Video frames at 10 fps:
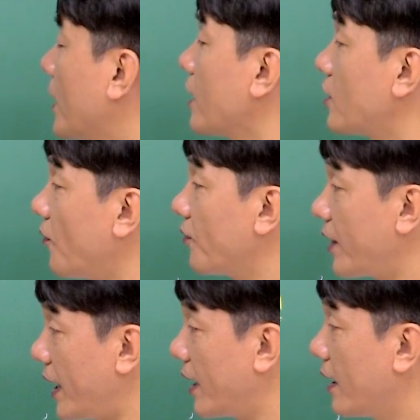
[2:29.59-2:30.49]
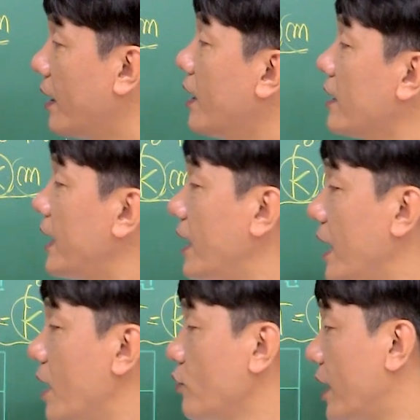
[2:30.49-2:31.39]
그런데
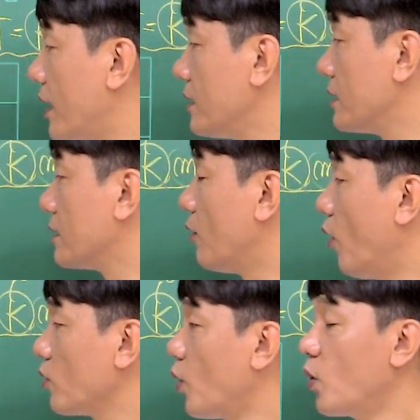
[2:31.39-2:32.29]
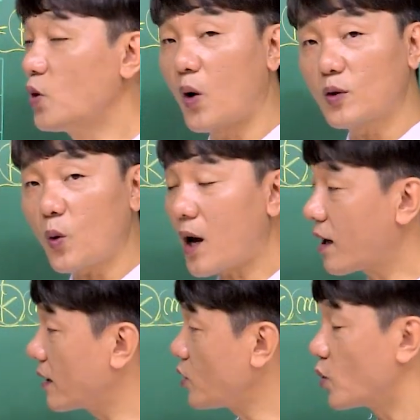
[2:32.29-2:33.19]
얘네하고 얘네는 어 농도가
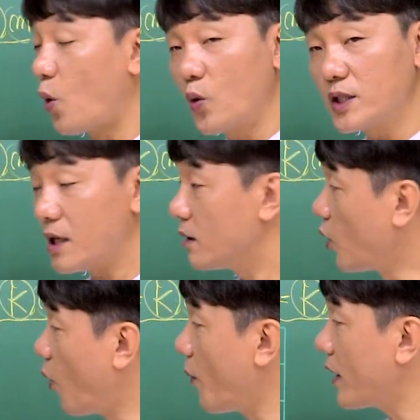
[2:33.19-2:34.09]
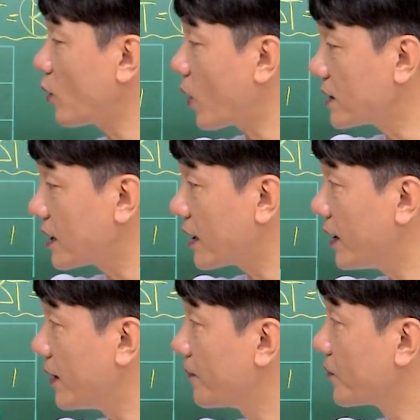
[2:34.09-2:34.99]
똑같겠죠. 용질. 용매
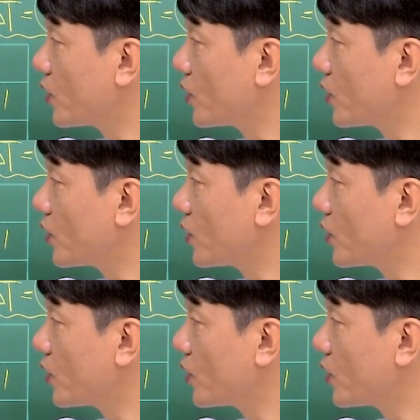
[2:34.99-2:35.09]
똑같잖아요.